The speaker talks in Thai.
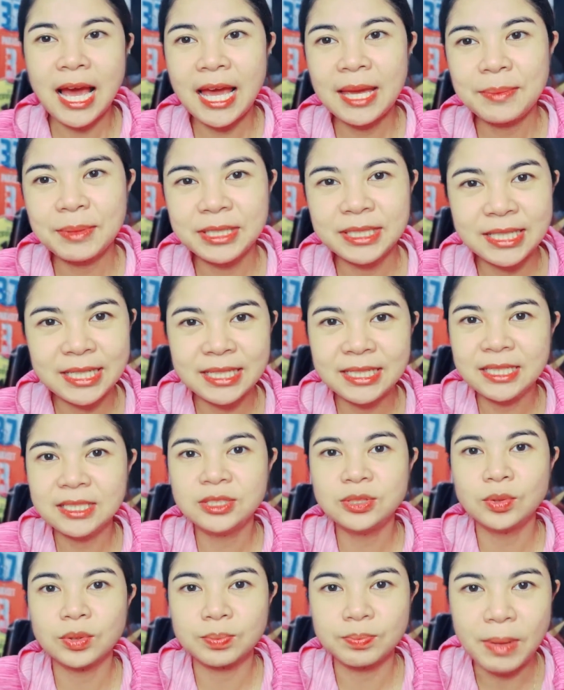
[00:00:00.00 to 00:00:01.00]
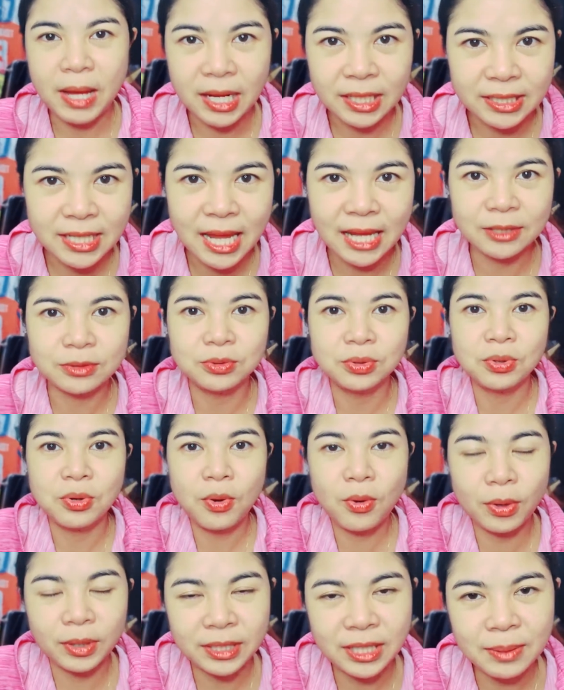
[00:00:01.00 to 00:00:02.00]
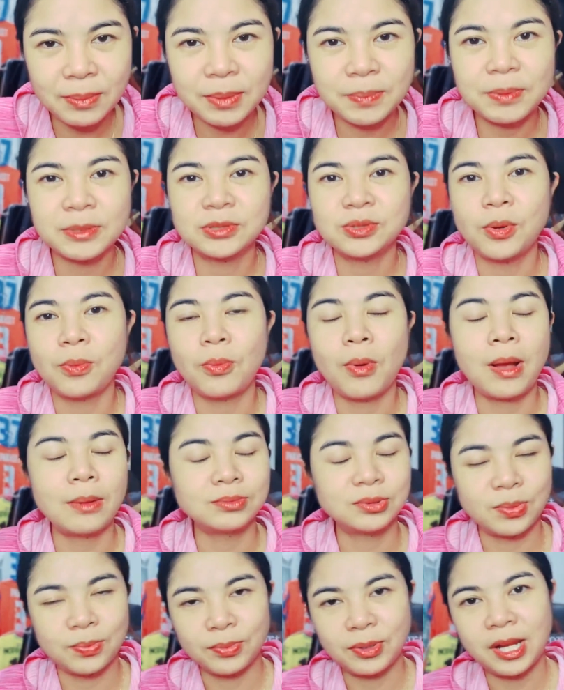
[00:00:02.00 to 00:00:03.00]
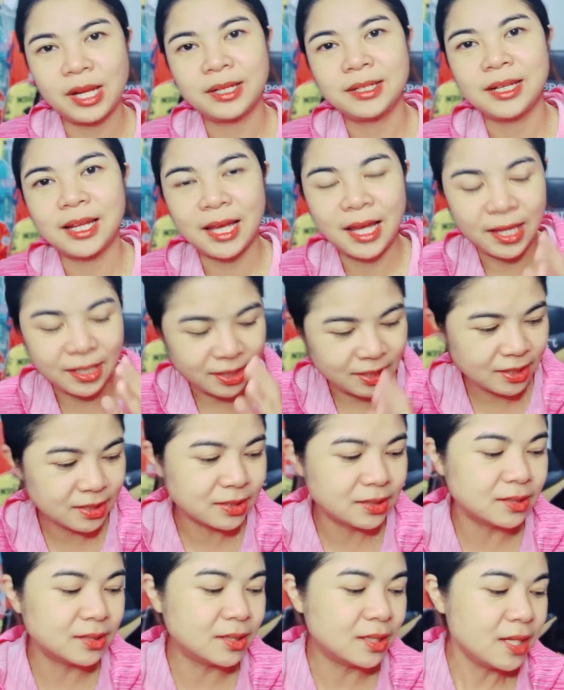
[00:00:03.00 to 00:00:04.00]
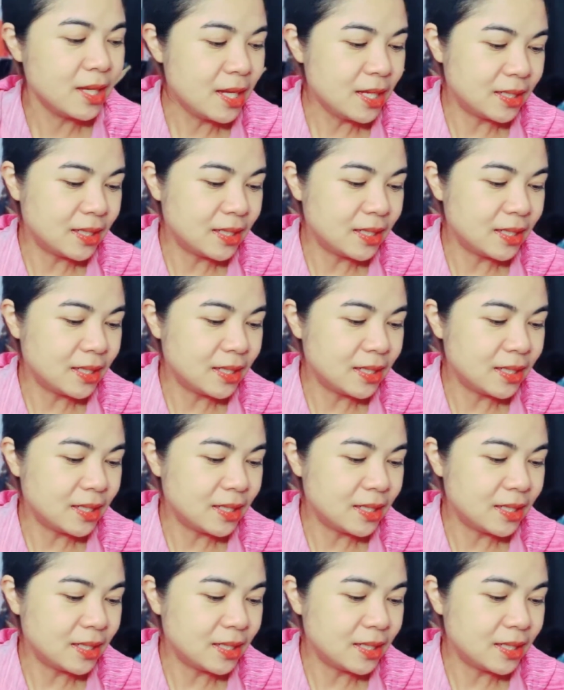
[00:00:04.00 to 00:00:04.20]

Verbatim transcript: ให้มันดีที่สุดผลักดันทุกคนให้มันประสบความสำเร็จนะคะนี่คือ